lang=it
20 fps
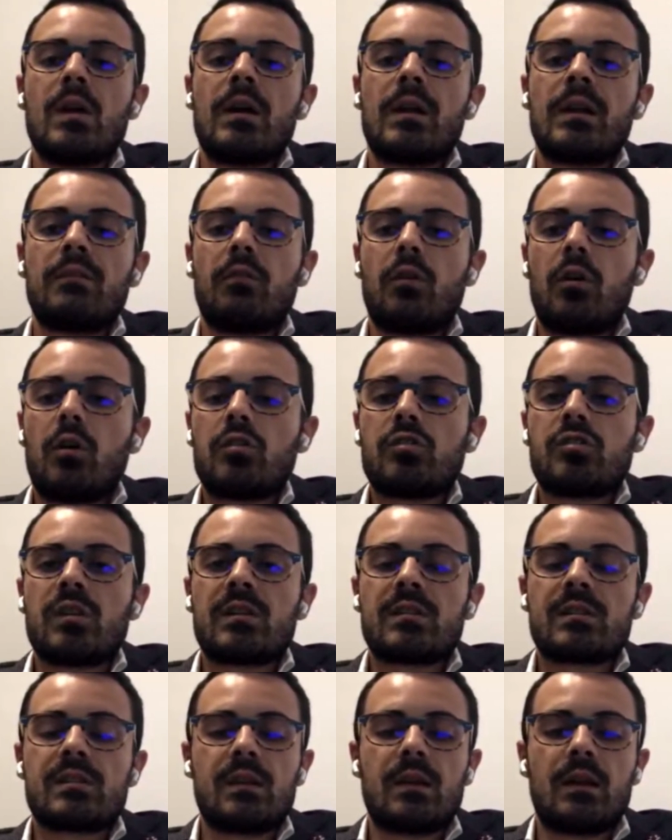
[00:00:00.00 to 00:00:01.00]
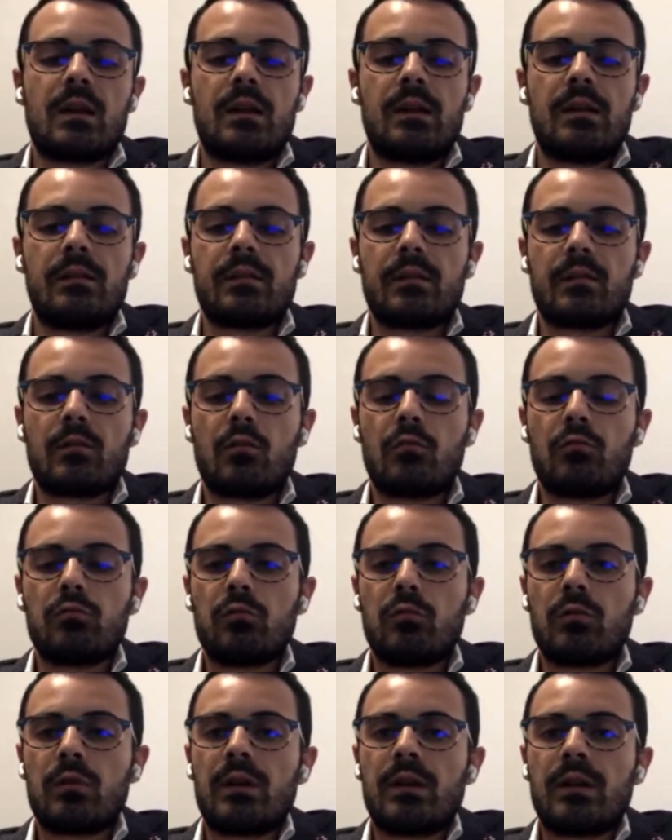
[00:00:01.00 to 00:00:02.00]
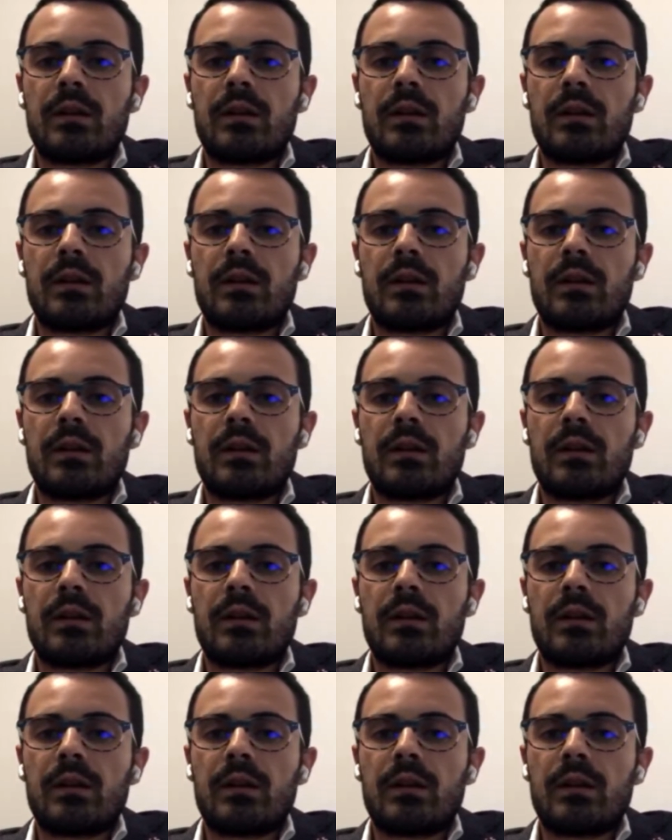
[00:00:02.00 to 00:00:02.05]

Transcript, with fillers: rivolgersi agli interlocutori